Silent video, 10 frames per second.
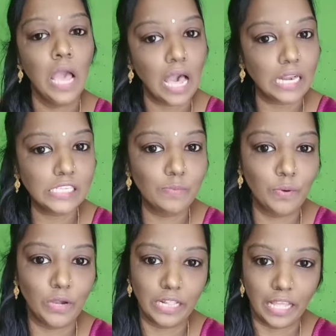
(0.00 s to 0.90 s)
அரசு
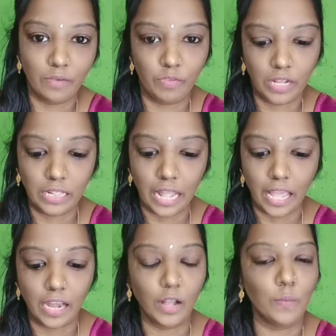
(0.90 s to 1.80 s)
போட்டி தேர்வுக்கு
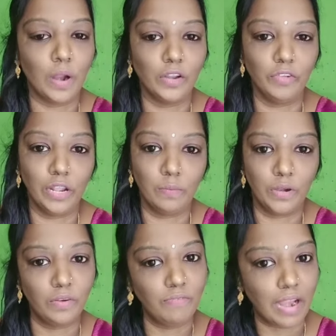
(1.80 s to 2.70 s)
தயாராகும் மாணவிகள்
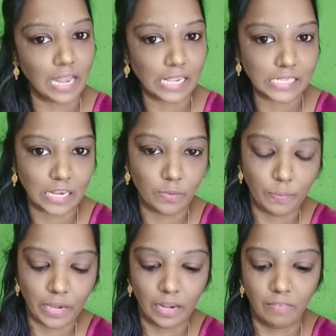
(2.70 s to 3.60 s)
மற்றும் வேலைக்கு
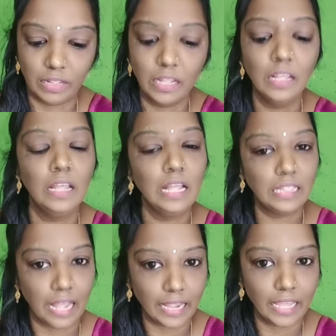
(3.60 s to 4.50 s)
செல்லும் பெண்கள் வந்து
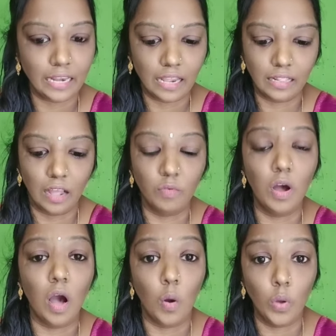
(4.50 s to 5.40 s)
தங்கி
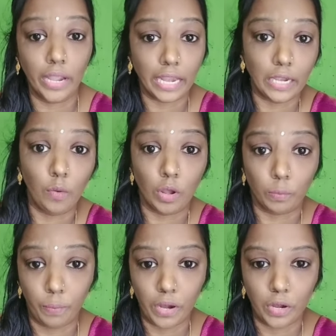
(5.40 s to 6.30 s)
இருக்கிறதாவும் அவங்க கிட்ட
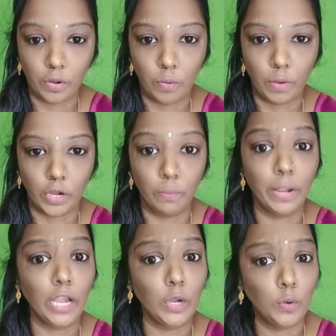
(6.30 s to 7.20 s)
ஒர்க் பண்றவங்க
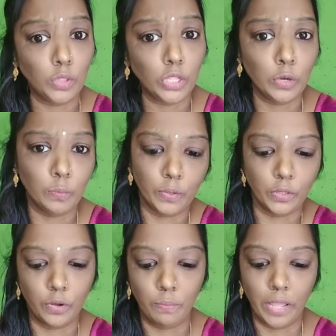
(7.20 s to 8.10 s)
மட்டுமே நூத்தி
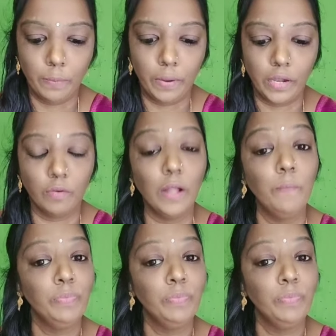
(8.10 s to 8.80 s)
முப்பதுக்கும் மேற்பட்டவங்க